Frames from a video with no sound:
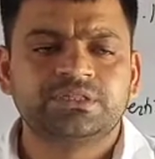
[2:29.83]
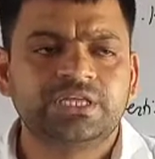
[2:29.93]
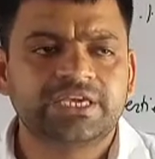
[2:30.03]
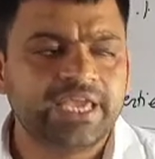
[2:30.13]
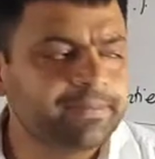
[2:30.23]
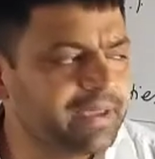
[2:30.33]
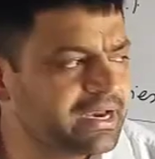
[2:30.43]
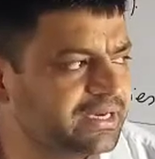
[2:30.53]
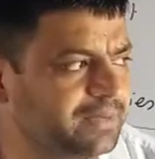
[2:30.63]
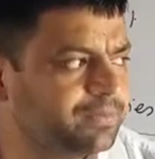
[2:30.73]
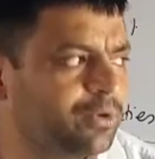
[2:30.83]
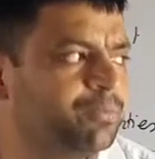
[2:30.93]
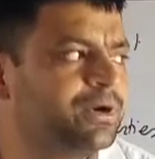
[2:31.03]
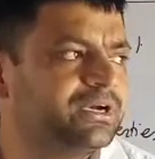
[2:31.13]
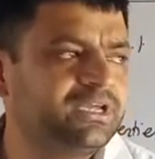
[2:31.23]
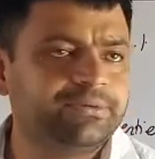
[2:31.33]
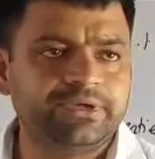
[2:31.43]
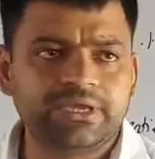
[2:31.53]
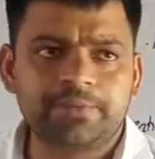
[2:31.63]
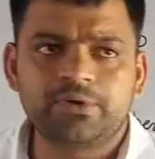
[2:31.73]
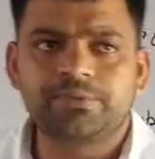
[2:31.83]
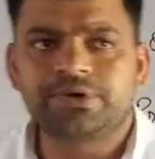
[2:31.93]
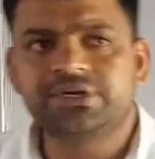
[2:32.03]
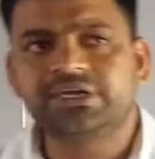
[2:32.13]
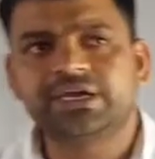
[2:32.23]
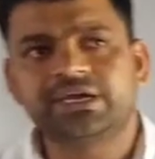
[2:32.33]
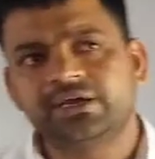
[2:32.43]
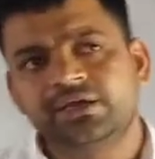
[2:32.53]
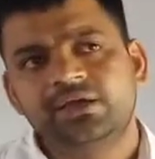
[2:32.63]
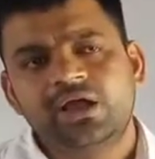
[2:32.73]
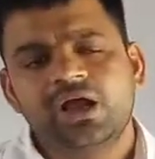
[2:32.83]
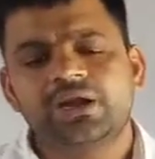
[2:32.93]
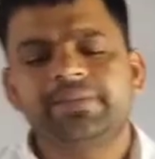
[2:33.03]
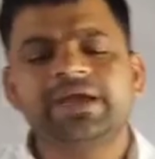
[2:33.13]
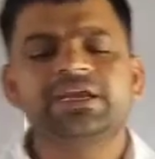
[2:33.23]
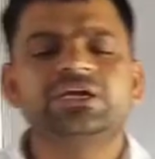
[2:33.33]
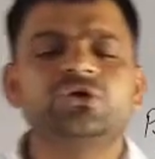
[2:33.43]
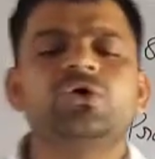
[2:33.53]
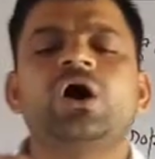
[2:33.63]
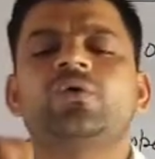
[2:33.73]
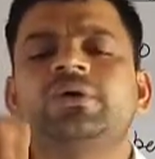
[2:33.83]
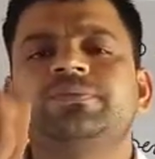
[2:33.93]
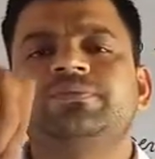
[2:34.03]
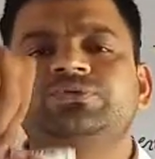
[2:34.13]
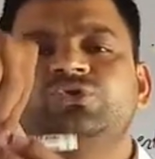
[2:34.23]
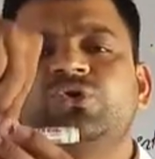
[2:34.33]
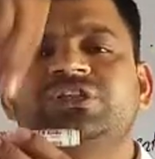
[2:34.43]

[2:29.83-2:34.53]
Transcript: देखिए एक मैग्नेट की प्रॉपर्टी है भाई क्या प्रॉपर्टी है अगर मैग्नेट को हवा में छोड़